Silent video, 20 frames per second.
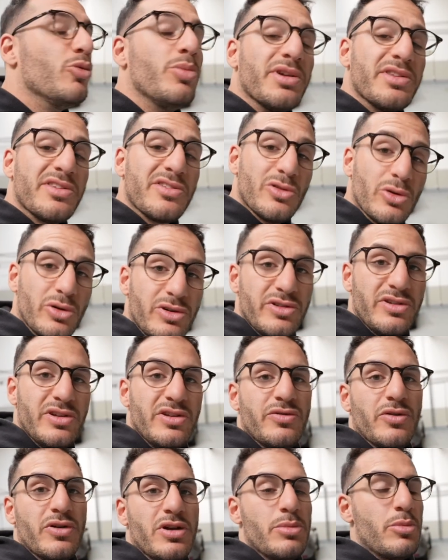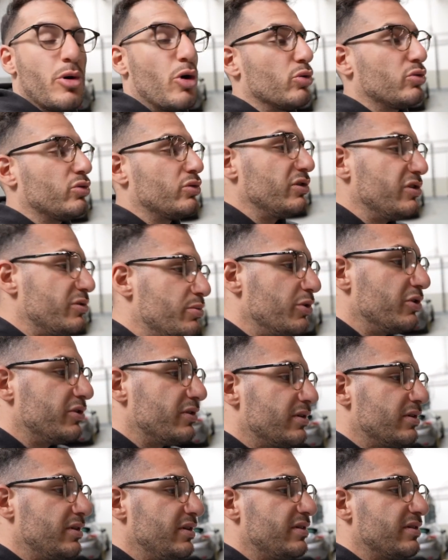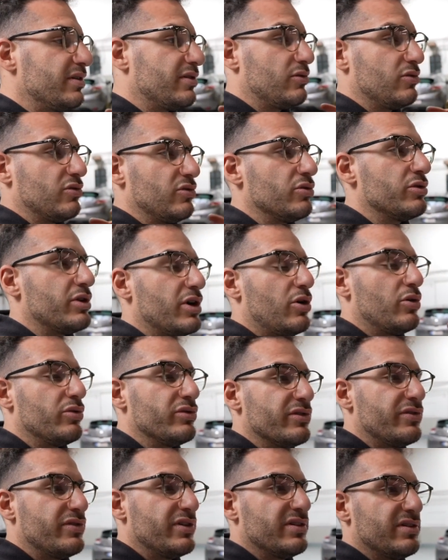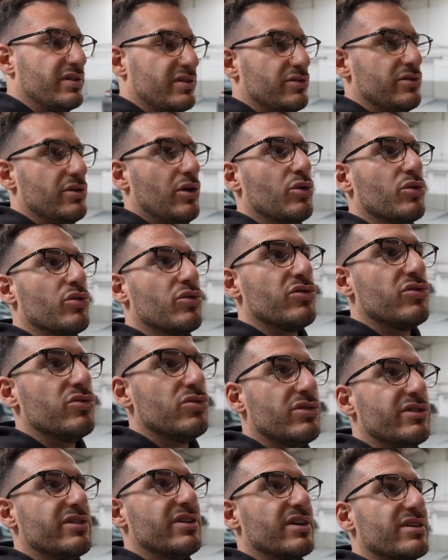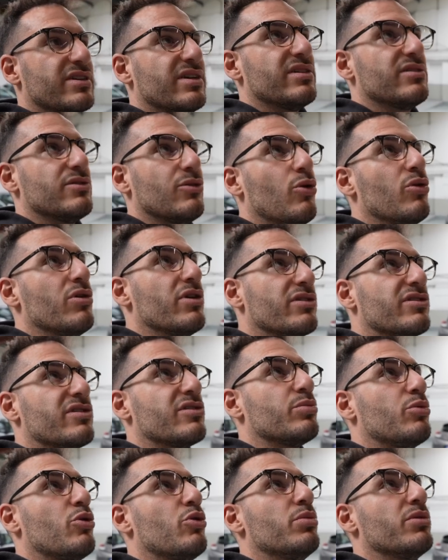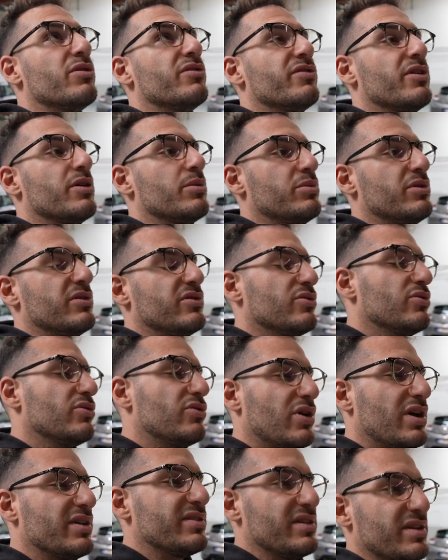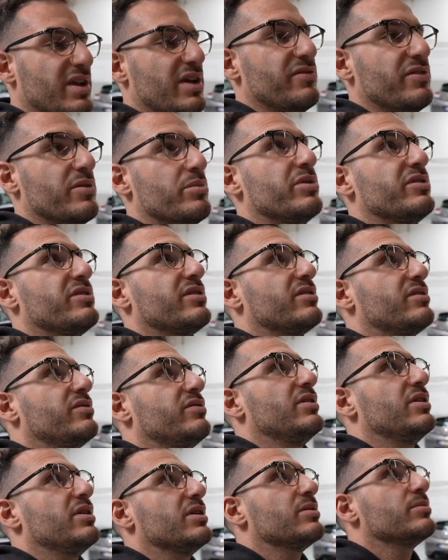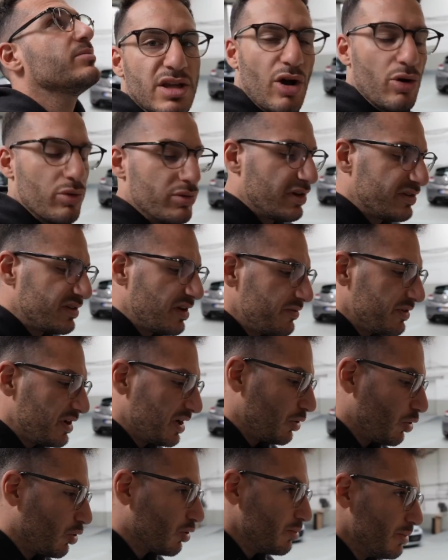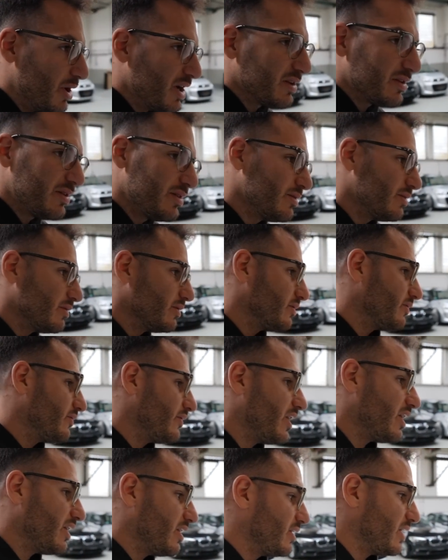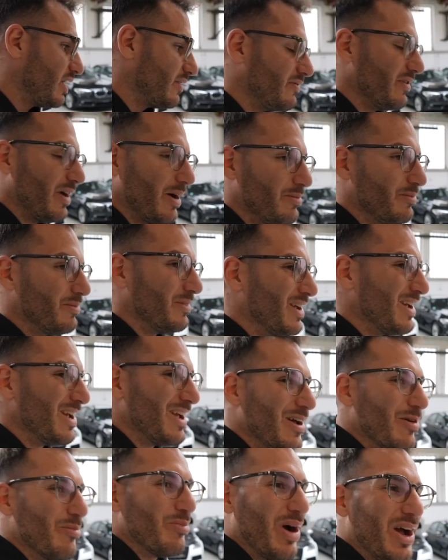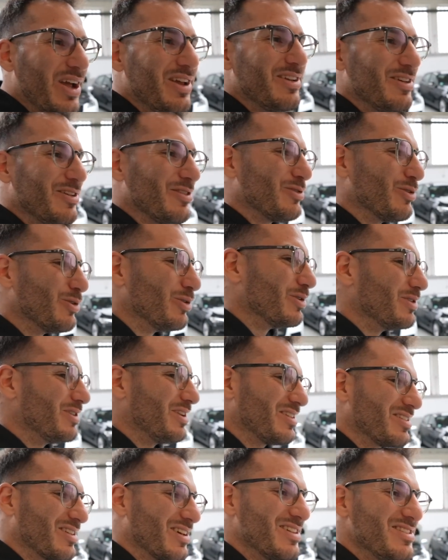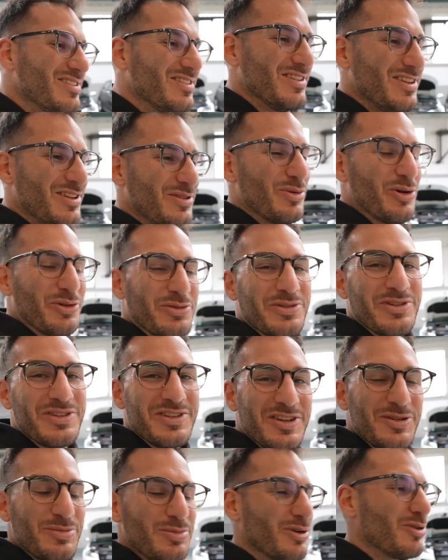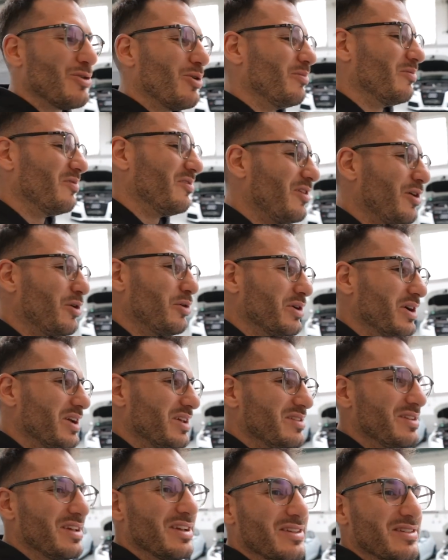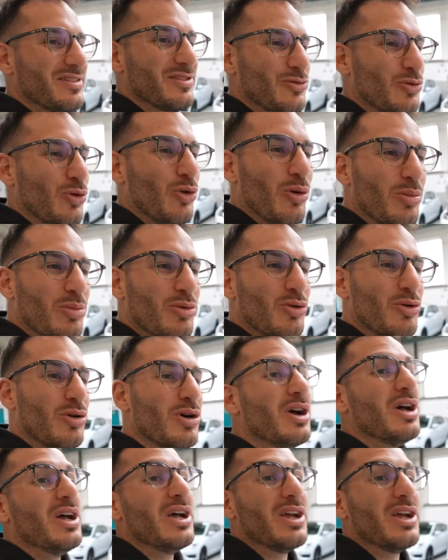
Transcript: Überzeug dich von dem Auto. Ich möchte nicht, dass du so nach Hause fährst, dass du ein Auto zugesagt hast, ohne dass du es Probe gefahren bist. Und so hast du dann einfach ein besseres Feeling. Ja, und das haben wir dann auch gemacht. War, wir haben Beide so das Grinsen nicht mehr aus dem Gesicht bekommen. VR6 Turbo